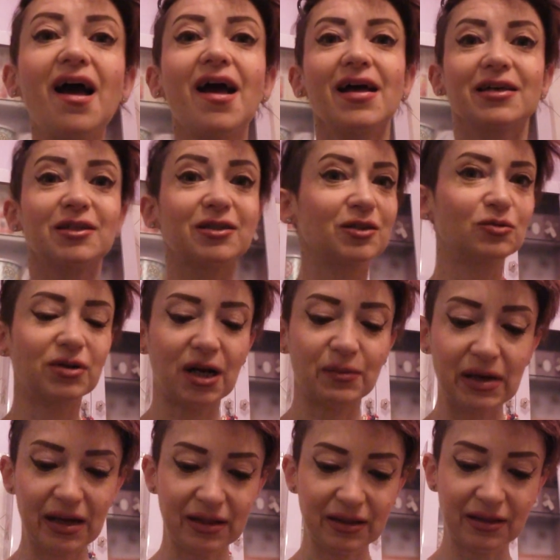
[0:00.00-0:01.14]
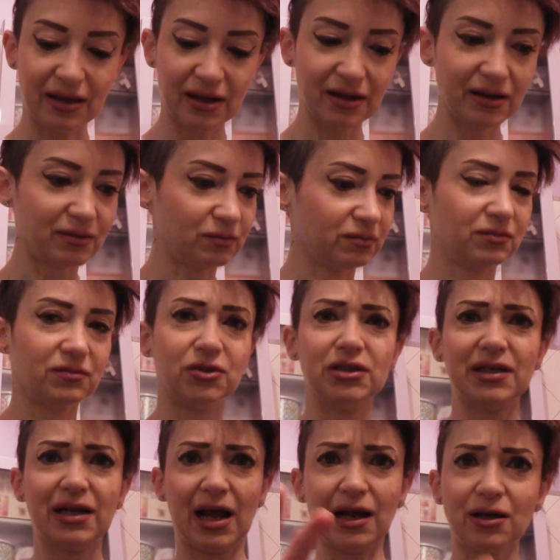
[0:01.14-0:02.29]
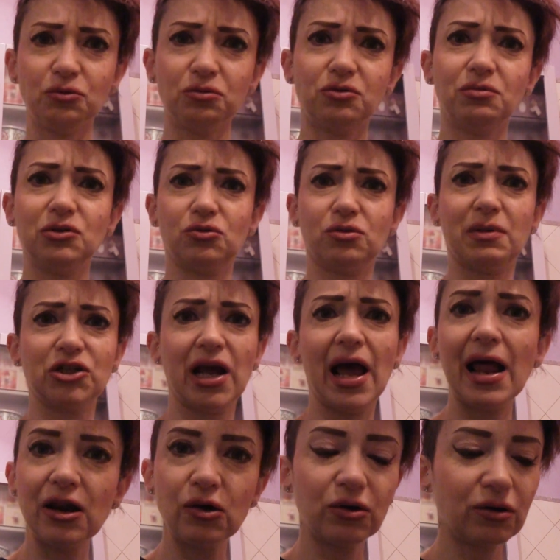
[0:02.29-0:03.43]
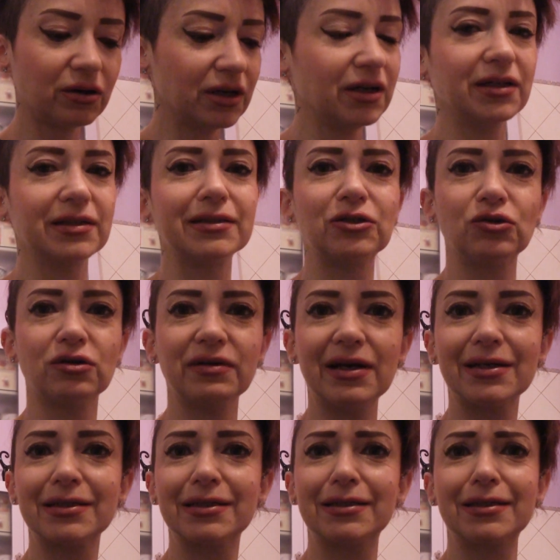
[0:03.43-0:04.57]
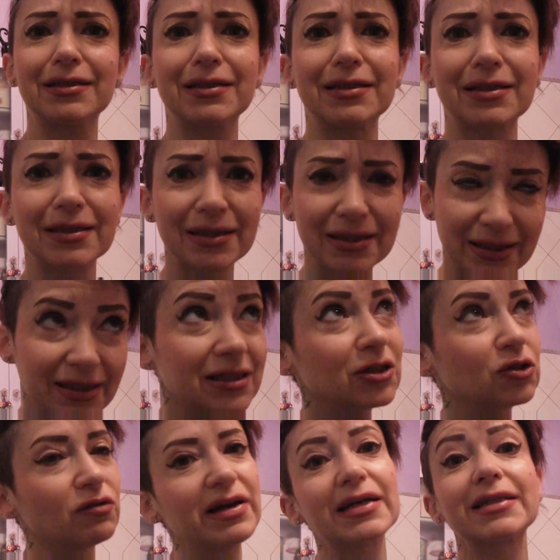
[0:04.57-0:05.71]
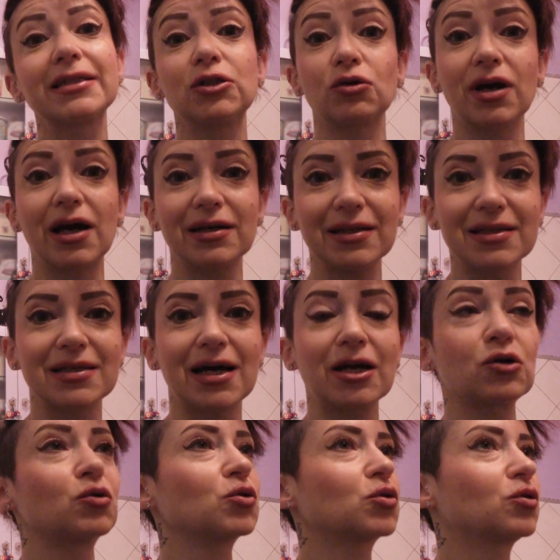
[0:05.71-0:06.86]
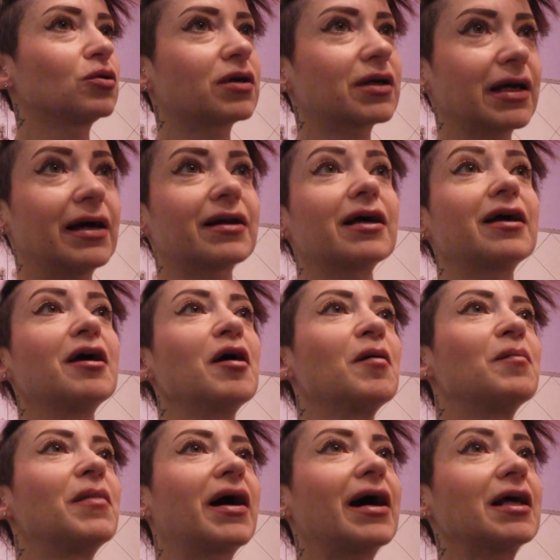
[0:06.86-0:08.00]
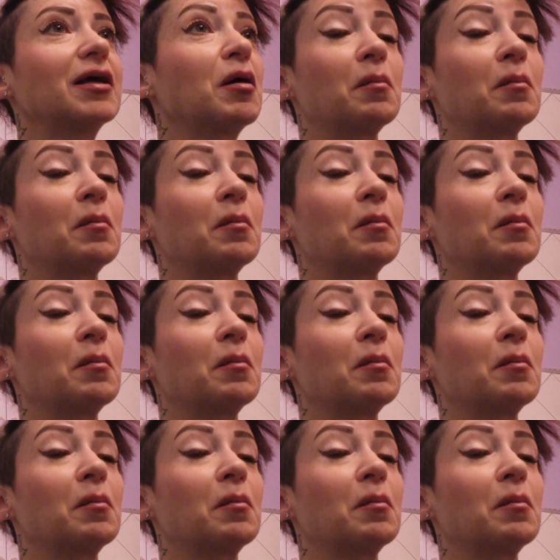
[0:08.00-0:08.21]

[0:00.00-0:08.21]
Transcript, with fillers: sicuramente ci sarà anche tutto questo macello di, doversi, di doversi organizzare col corriere magari